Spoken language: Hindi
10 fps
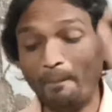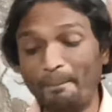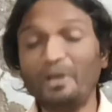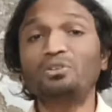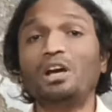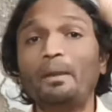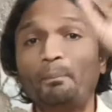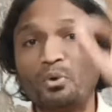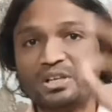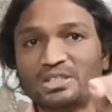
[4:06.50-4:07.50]
फिर जो है
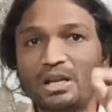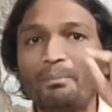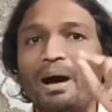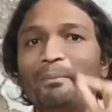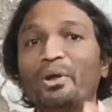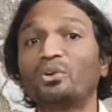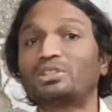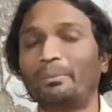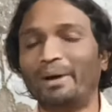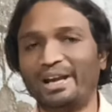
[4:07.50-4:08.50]
पुलिस ने मामले को
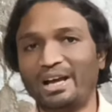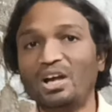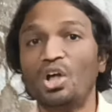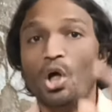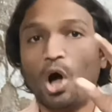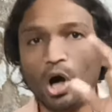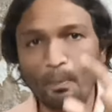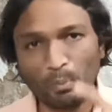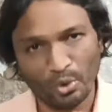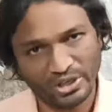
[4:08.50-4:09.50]
संभाला और
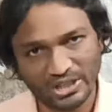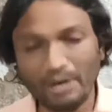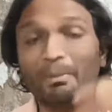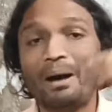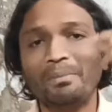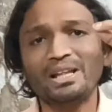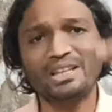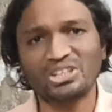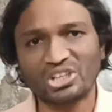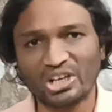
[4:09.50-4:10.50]
पुलिस ने मामला
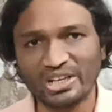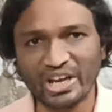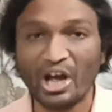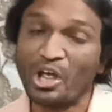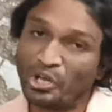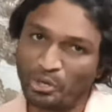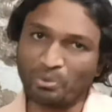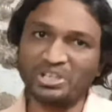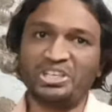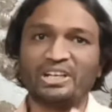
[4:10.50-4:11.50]
दर्ज कर लिया
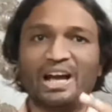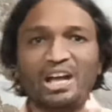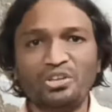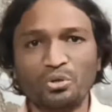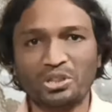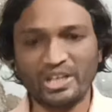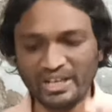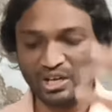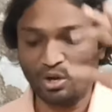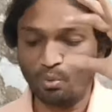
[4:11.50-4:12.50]
क्योंकि शिकायत जो थी
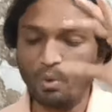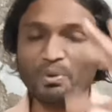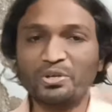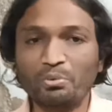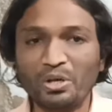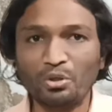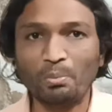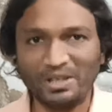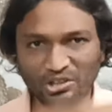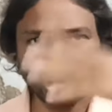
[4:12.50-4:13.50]
वो विश्व हिंदू
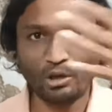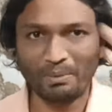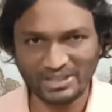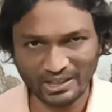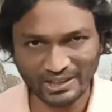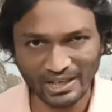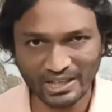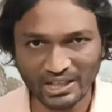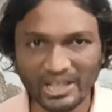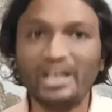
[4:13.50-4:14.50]
परिषद और बजरंग दल
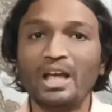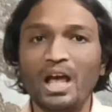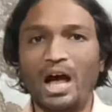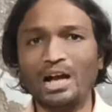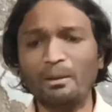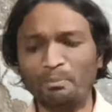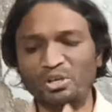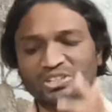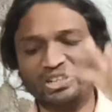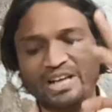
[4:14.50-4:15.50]
की थी अगर
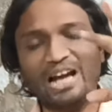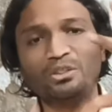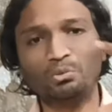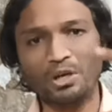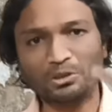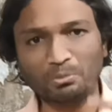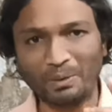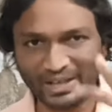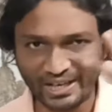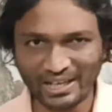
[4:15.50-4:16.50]
पुलिस शिकायत वक्त
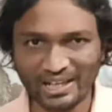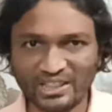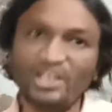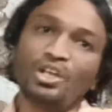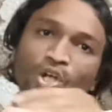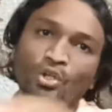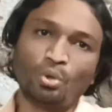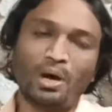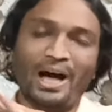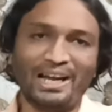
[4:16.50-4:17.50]
पर नहीं लेती
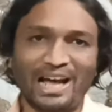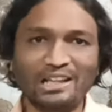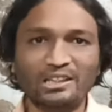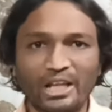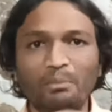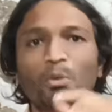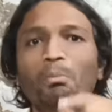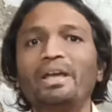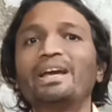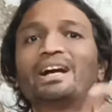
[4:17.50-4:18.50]
तो हालात नई
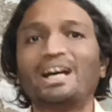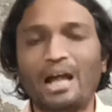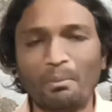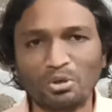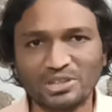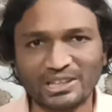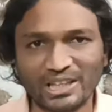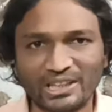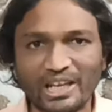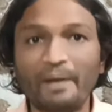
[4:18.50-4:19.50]
मुंबई के ख़राब हो
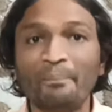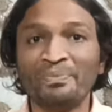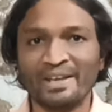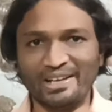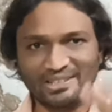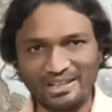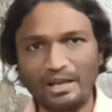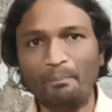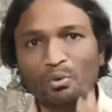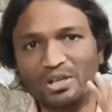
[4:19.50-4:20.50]
सकते थे इसलिए
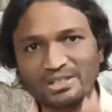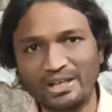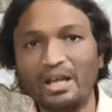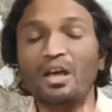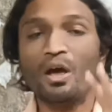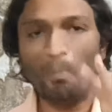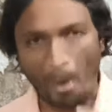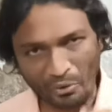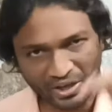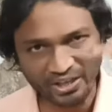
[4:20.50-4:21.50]
पुलिस ने
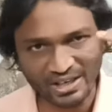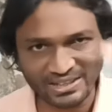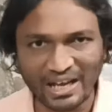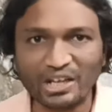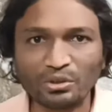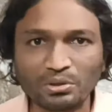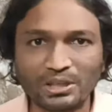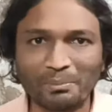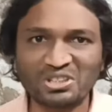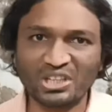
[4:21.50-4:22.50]
मौके की नज़ाकत को
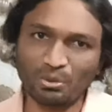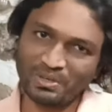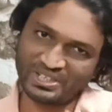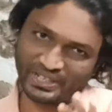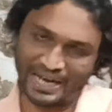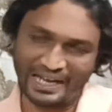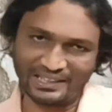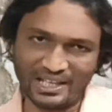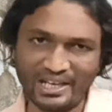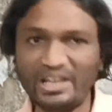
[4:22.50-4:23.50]
समझते हुए शिकायत
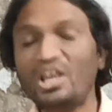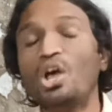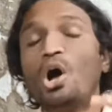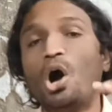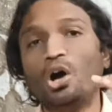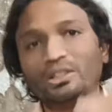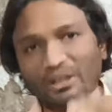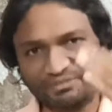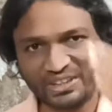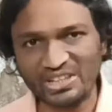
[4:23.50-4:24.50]
ले ली और
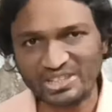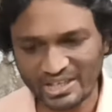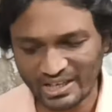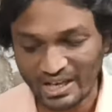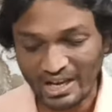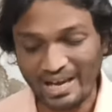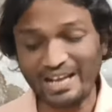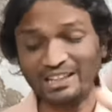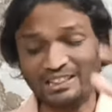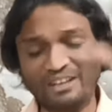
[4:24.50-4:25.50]
तफ्तीश की
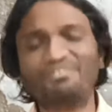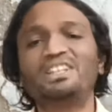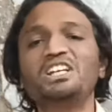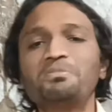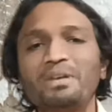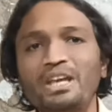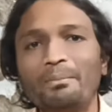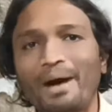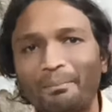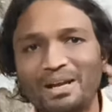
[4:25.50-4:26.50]
लेकिन तफ्तीश में यह
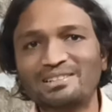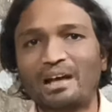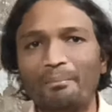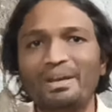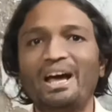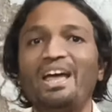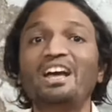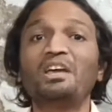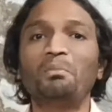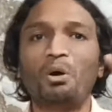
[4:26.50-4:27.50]
मामला सामने आया
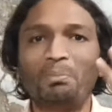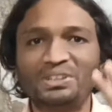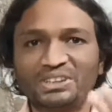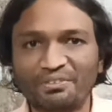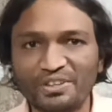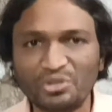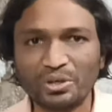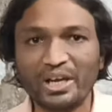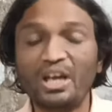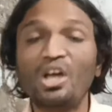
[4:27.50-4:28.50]
कि मोहम्मद शफ़ी जो
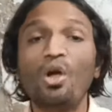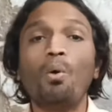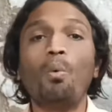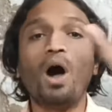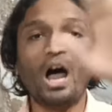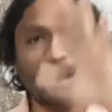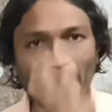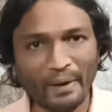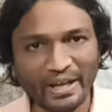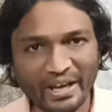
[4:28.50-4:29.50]
है वो
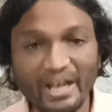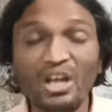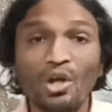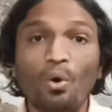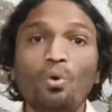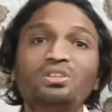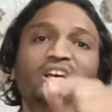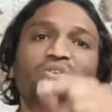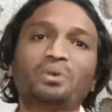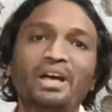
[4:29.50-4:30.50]
अनपढ़ है
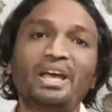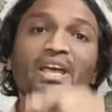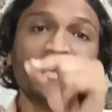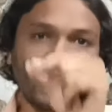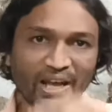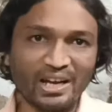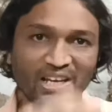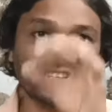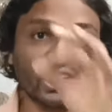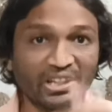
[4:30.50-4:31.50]
उसे जो है
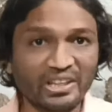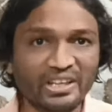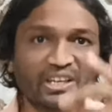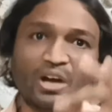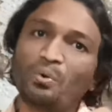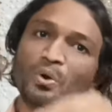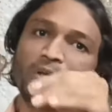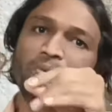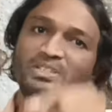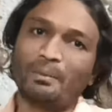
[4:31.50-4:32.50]
इंग्लिश हिंदी या कोई
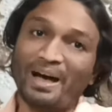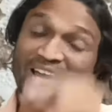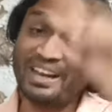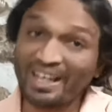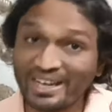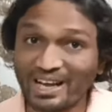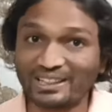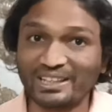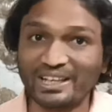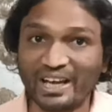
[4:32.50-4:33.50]
भी ज़बान नहीं
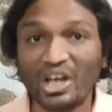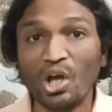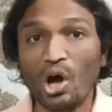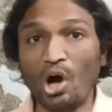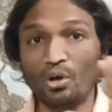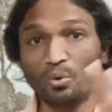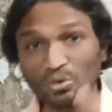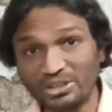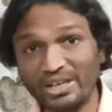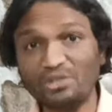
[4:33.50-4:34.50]
आती है और
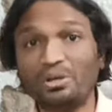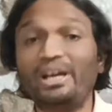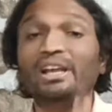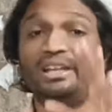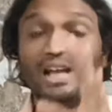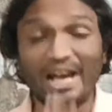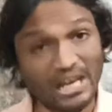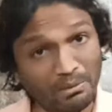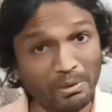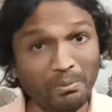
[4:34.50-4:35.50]
उसने जो है
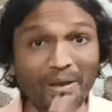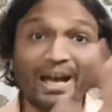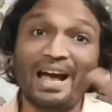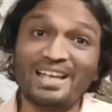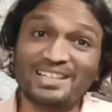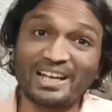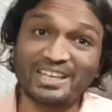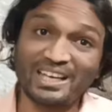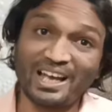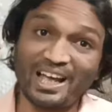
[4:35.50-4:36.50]
लाइलमी में ऐसा
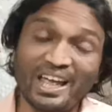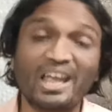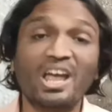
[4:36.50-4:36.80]
किया है